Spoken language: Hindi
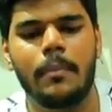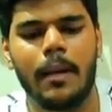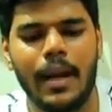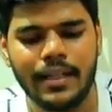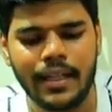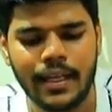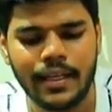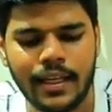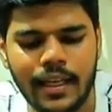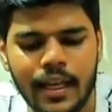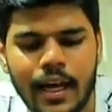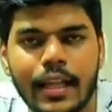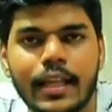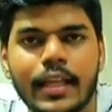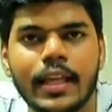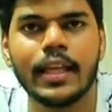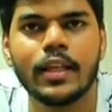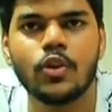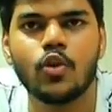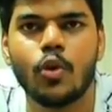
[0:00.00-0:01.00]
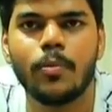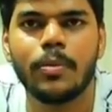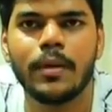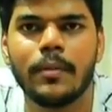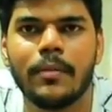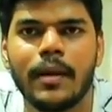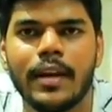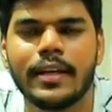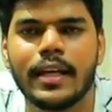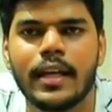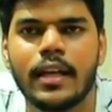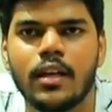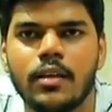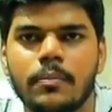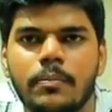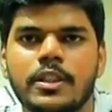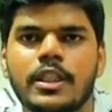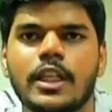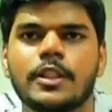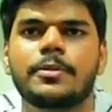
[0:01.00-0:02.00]
बेल्ट हल्की लगा देंगे दो रुपये की बेल्ट है
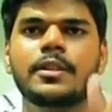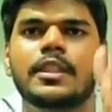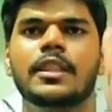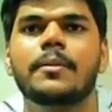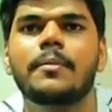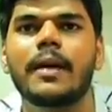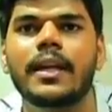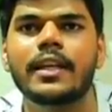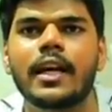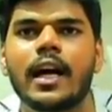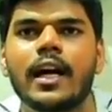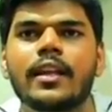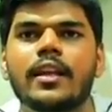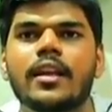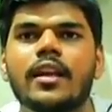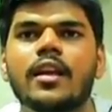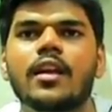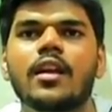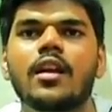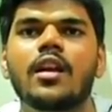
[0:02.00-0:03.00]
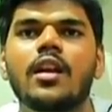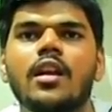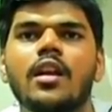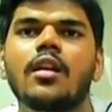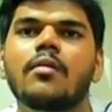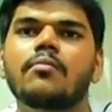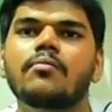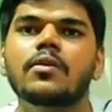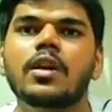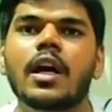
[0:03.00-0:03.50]
पचास पैसे की बेल्ट लगा, लगा देंगे